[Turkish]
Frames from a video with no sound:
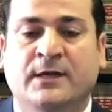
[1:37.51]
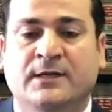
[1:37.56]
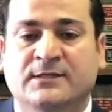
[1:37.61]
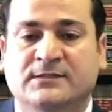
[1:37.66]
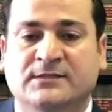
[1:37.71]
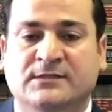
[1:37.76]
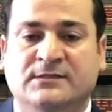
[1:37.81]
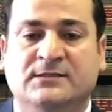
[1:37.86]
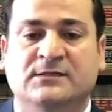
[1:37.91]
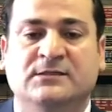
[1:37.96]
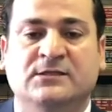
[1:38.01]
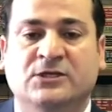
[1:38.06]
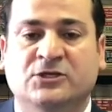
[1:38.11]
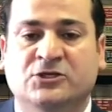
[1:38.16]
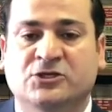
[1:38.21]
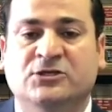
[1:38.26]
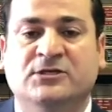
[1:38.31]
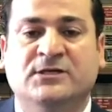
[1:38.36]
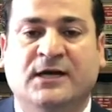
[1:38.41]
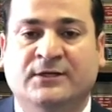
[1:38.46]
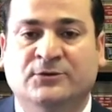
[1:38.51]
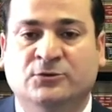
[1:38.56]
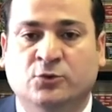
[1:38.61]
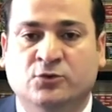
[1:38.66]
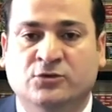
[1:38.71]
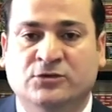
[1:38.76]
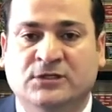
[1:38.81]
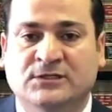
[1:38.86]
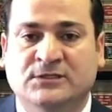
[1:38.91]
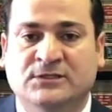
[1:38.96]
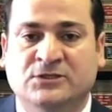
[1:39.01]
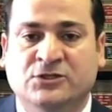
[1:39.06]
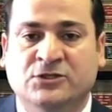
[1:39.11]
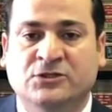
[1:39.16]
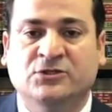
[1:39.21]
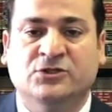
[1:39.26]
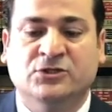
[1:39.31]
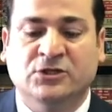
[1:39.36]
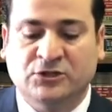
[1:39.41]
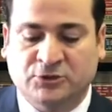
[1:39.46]
sizin yeşil kart dosyanız
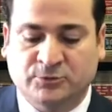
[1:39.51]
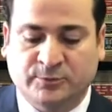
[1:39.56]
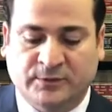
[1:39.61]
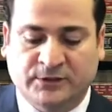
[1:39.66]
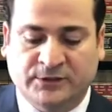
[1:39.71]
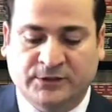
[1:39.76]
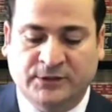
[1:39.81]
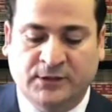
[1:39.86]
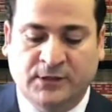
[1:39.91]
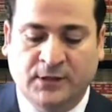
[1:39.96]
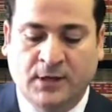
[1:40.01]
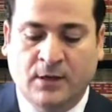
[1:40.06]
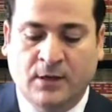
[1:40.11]
için çalışmaları